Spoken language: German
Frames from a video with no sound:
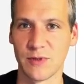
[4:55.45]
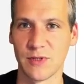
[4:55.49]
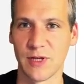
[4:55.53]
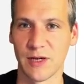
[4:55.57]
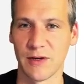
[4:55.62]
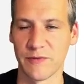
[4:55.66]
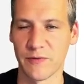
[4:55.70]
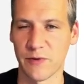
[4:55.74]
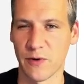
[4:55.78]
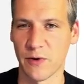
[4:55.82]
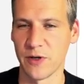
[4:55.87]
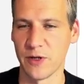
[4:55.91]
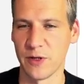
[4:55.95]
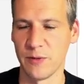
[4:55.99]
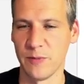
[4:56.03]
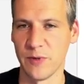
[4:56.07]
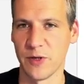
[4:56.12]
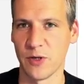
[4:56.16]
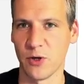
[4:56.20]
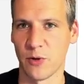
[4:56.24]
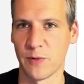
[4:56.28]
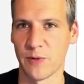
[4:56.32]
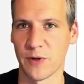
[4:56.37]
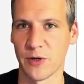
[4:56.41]
dann freue ich
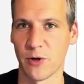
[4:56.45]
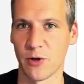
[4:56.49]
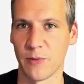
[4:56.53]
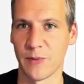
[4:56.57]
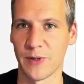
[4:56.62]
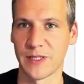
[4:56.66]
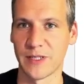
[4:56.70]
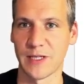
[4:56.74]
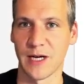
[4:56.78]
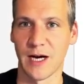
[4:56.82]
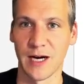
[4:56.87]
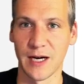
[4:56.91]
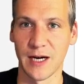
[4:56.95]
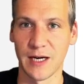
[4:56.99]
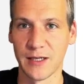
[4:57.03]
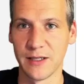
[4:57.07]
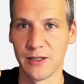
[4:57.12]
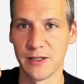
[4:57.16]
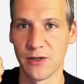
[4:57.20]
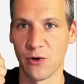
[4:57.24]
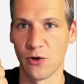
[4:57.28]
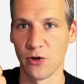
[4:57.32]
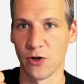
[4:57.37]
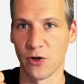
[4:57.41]
mich eure
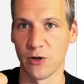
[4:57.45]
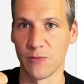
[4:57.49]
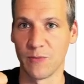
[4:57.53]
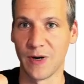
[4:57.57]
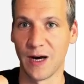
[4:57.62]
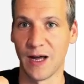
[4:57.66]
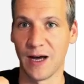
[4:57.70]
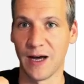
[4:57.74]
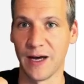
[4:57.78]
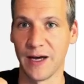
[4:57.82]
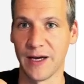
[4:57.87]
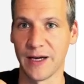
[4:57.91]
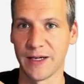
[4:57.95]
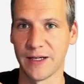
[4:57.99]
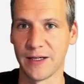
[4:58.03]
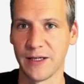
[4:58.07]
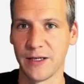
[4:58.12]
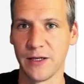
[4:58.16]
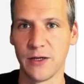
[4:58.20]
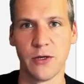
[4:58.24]
Kommentare, eurem Like